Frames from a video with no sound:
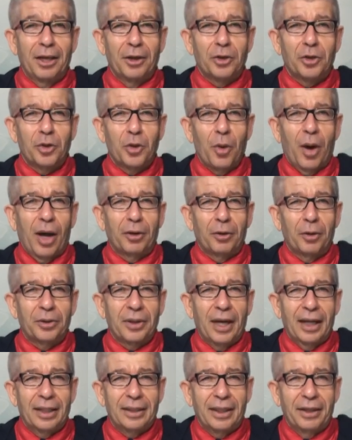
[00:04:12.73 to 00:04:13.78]
Şu an
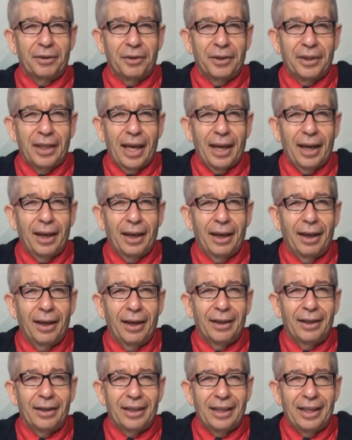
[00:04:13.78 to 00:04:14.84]
Ota TV'de
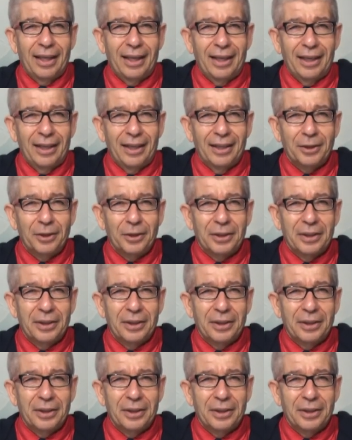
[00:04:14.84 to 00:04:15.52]
ki